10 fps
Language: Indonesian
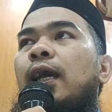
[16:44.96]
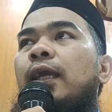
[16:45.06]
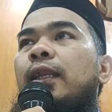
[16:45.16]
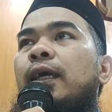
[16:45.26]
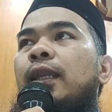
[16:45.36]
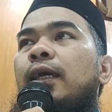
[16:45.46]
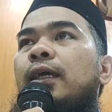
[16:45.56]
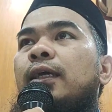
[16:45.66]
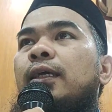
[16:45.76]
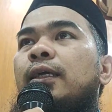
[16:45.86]
adalah
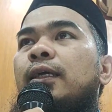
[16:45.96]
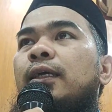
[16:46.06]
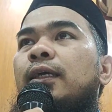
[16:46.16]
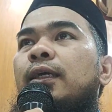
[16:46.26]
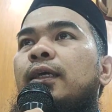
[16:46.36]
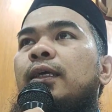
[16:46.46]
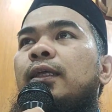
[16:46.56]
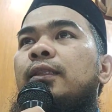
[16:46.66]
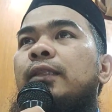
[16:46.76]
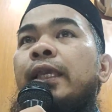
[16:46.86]

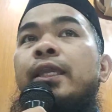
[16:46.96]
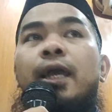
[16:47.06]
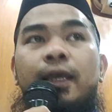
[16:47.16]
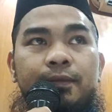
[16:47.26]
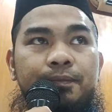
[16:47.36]
tiga.